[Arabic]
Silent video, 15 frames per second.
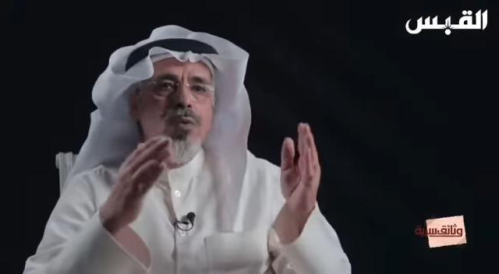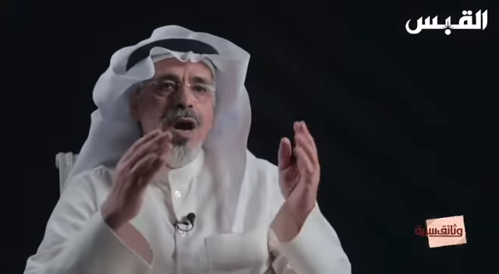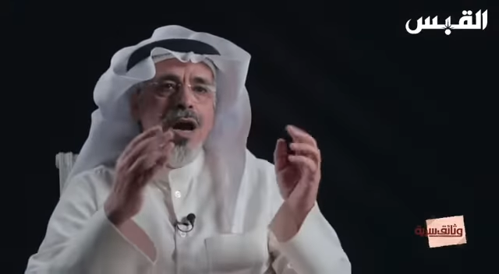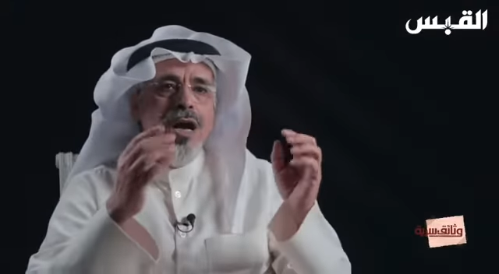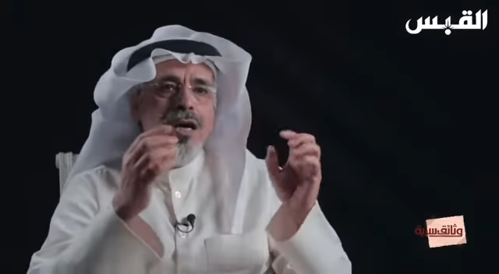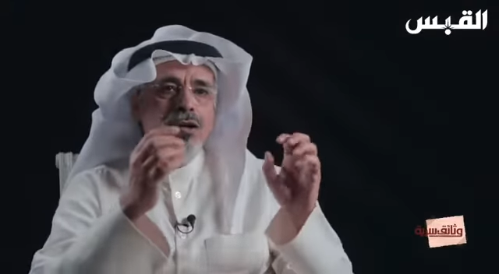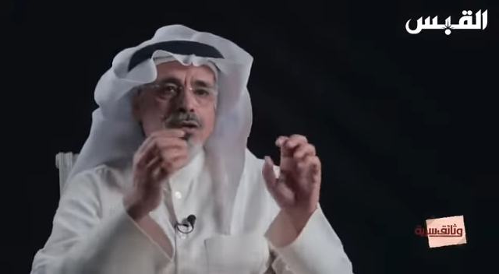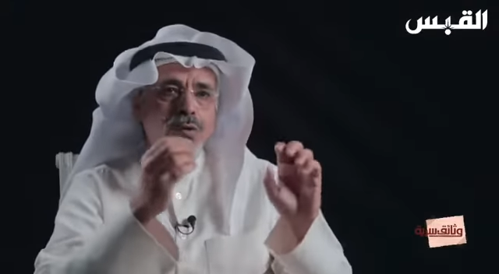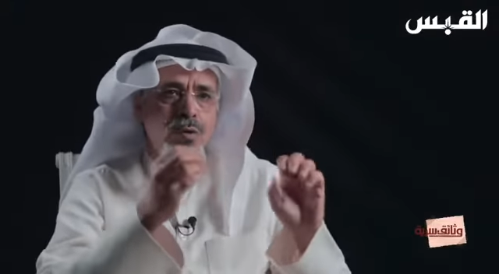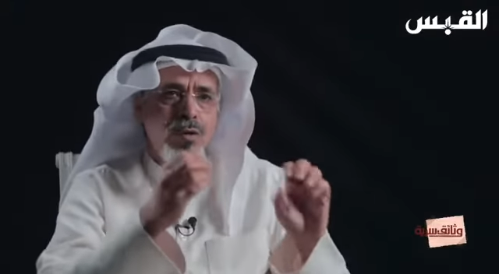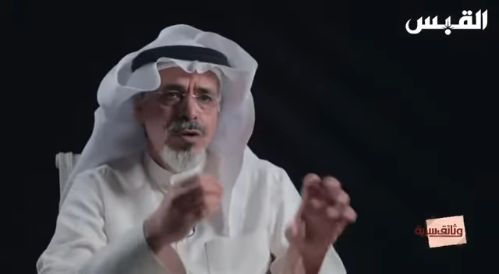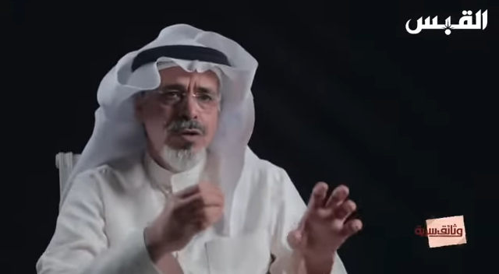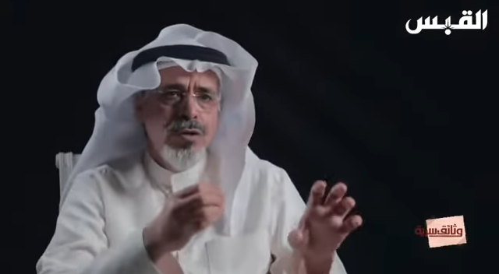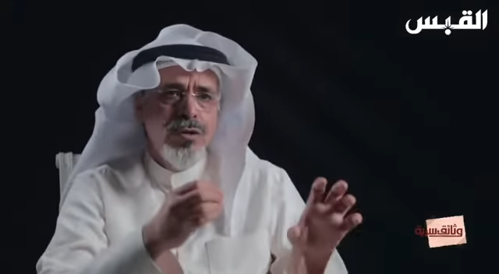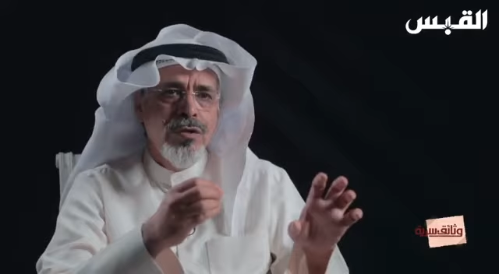
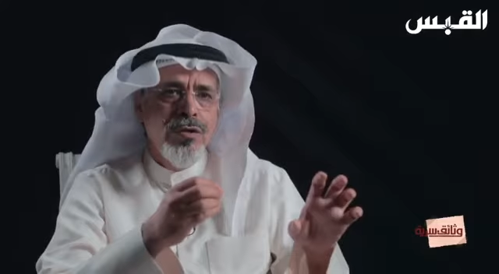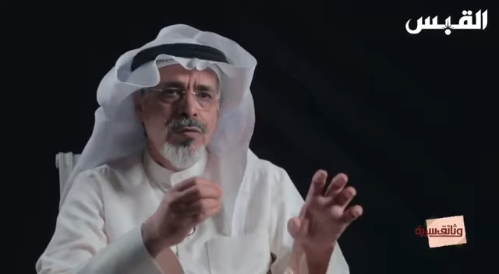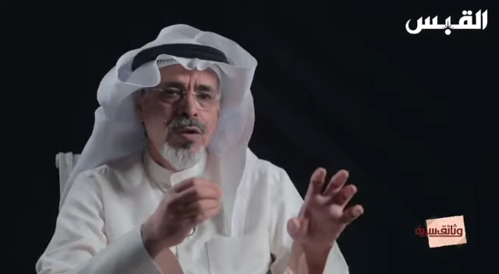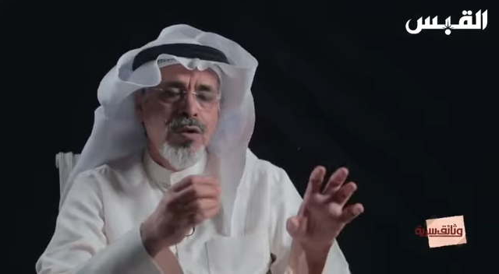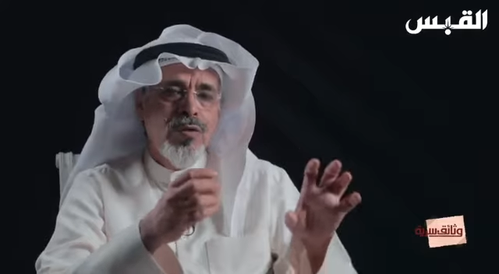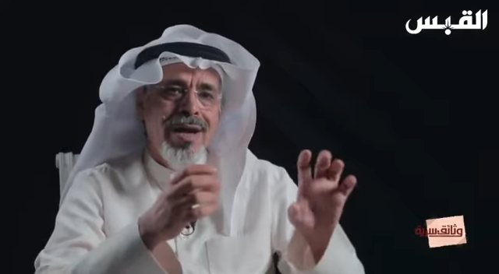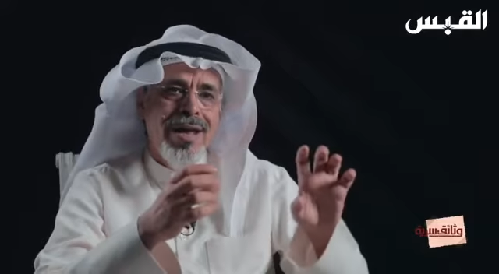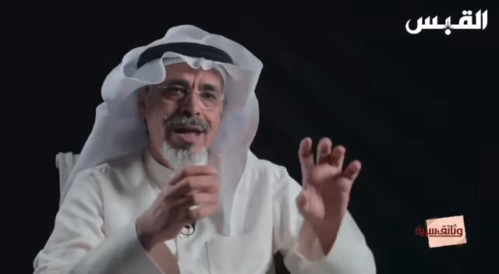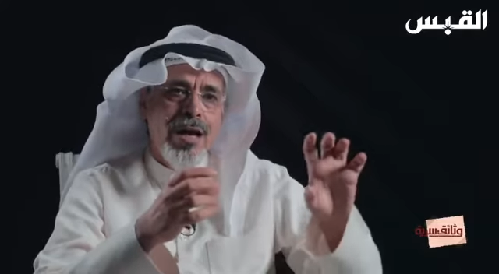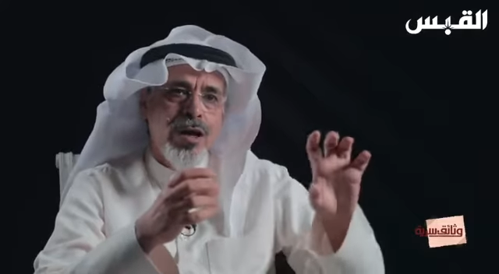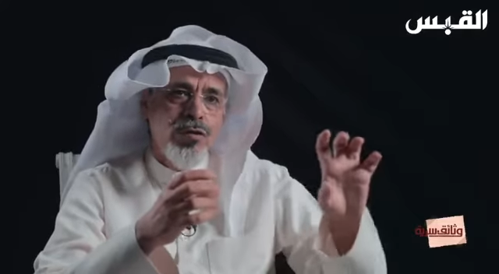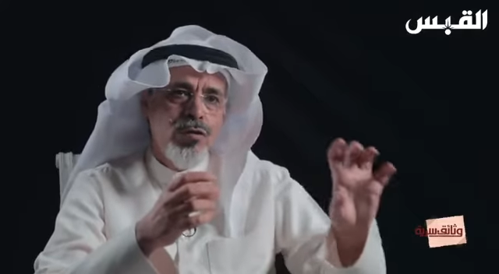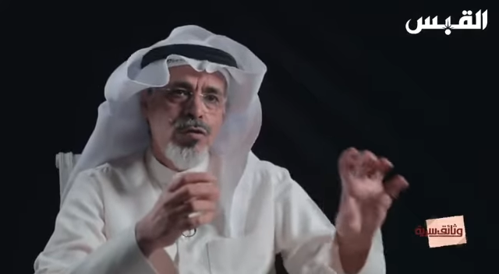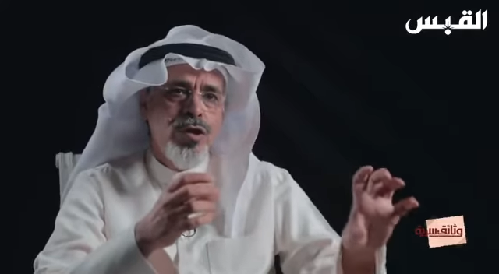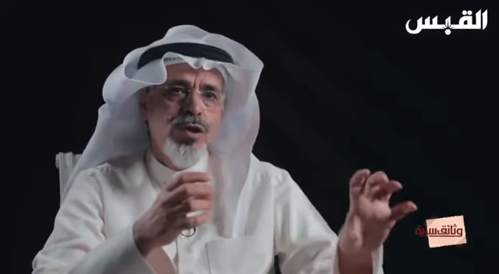وأخذوه ويقال
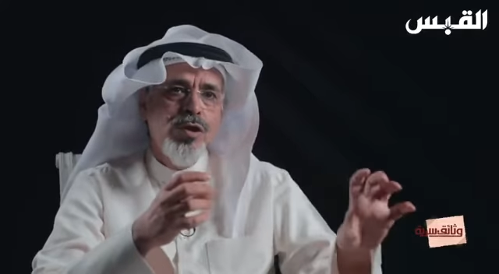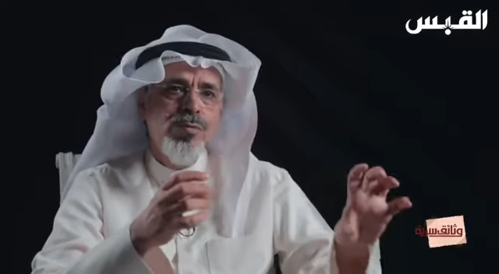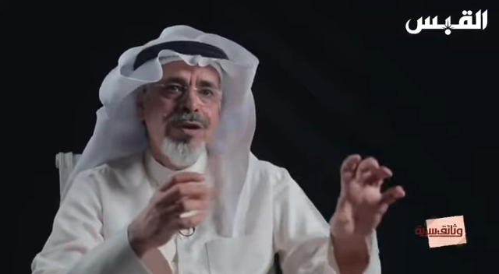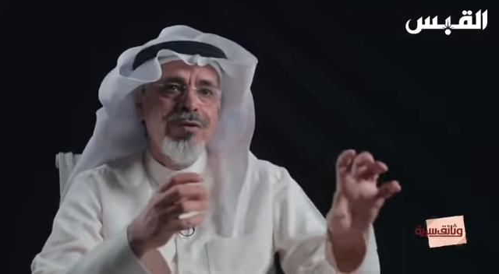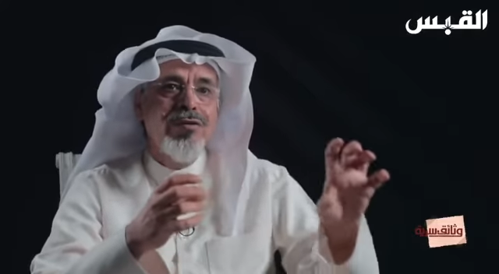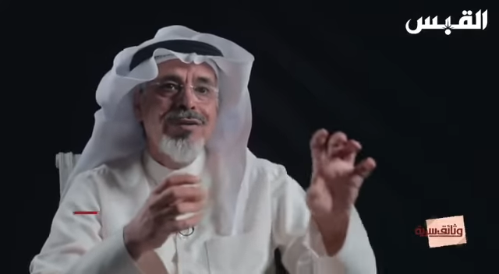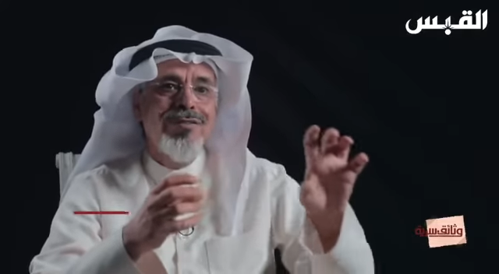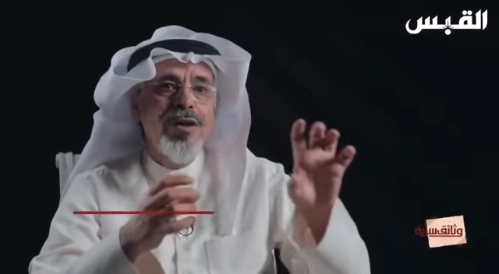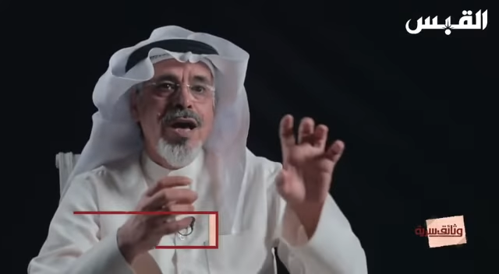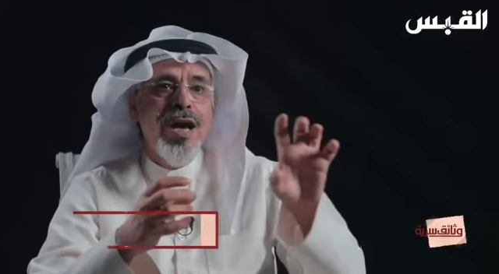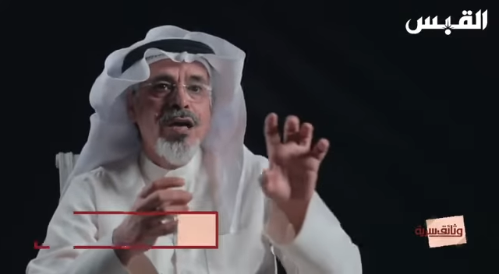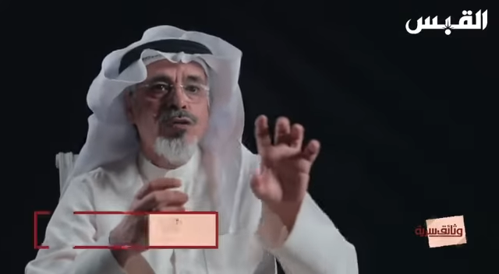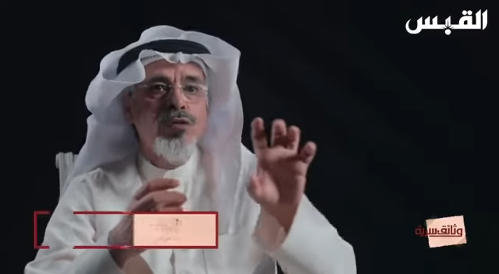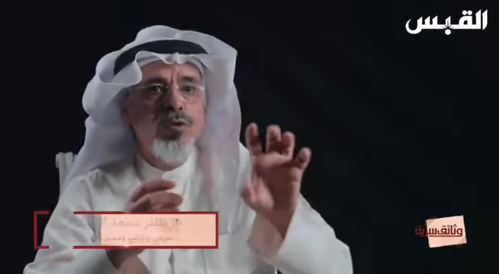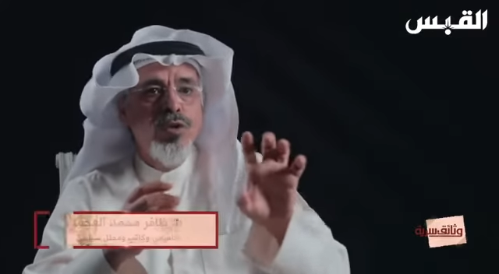أخذوه العجمان ويقول
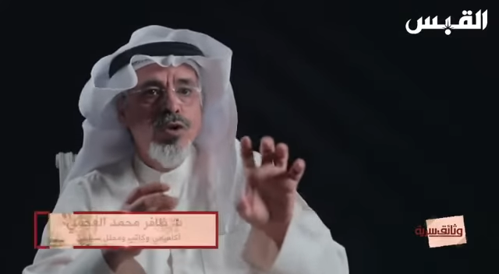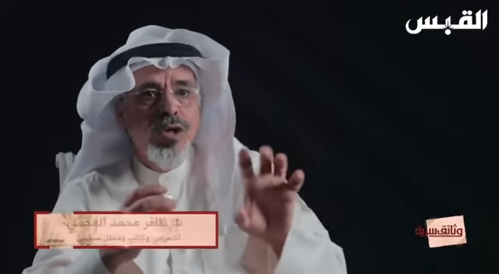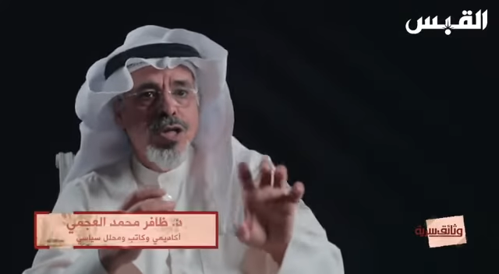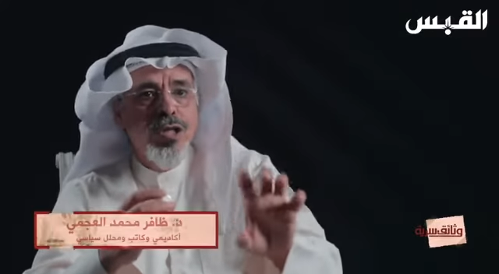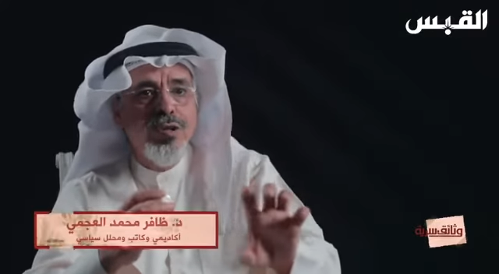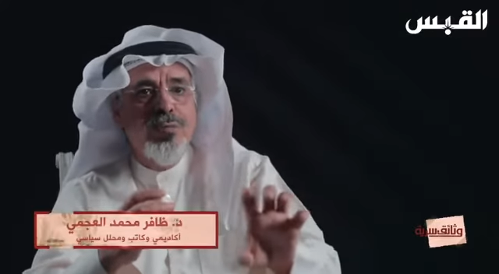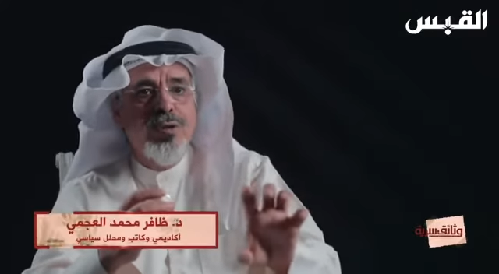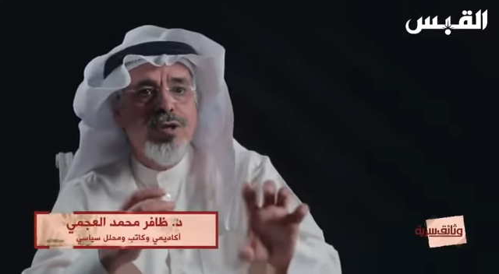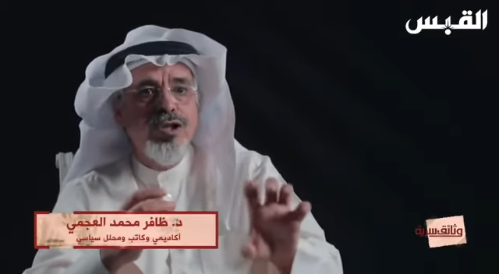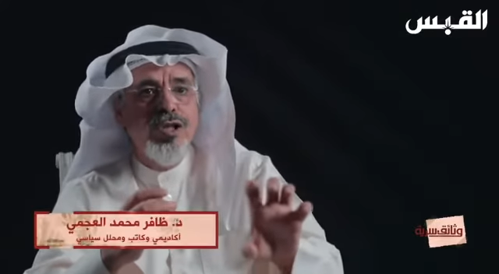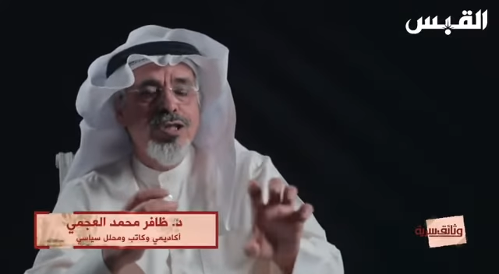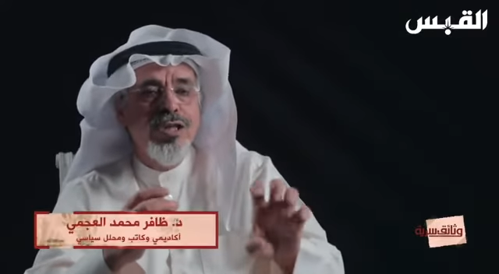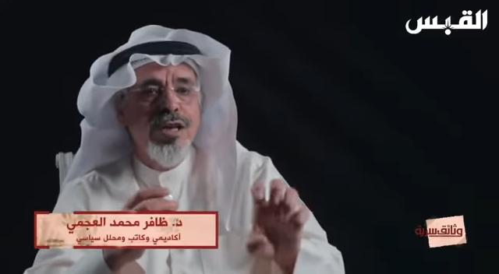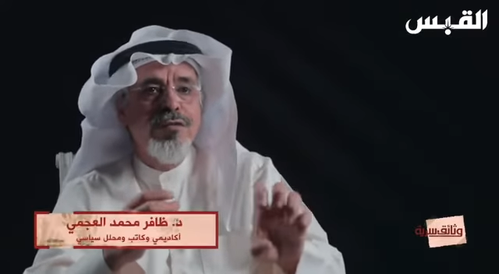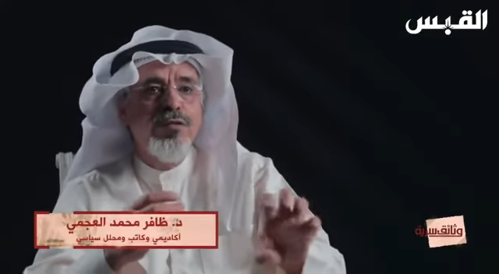أخذوه جيش بن
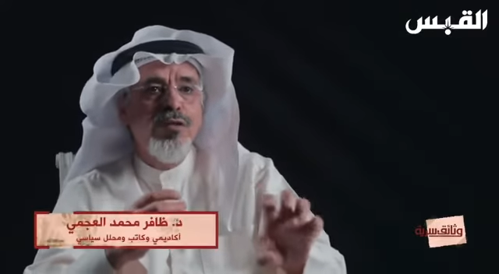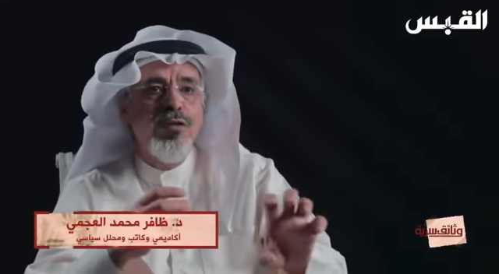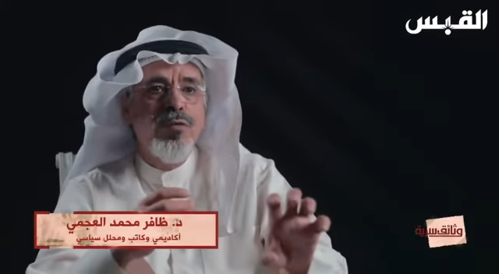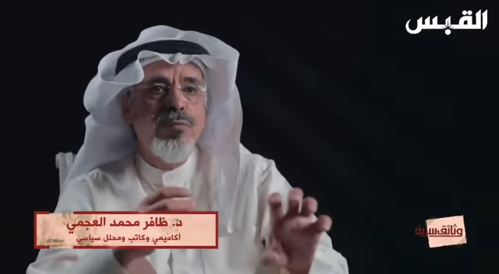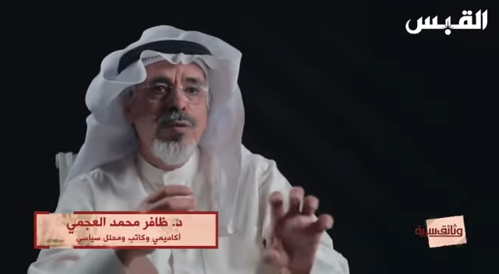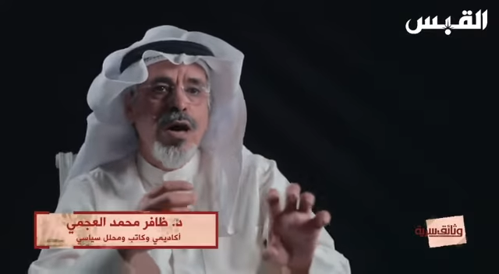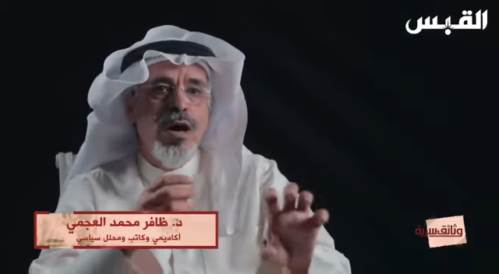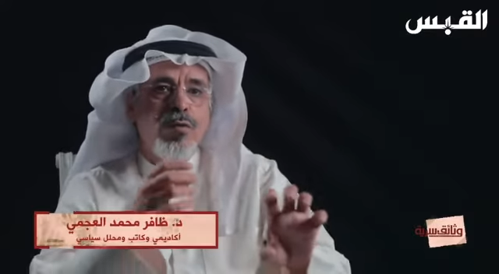رشيد نفسهم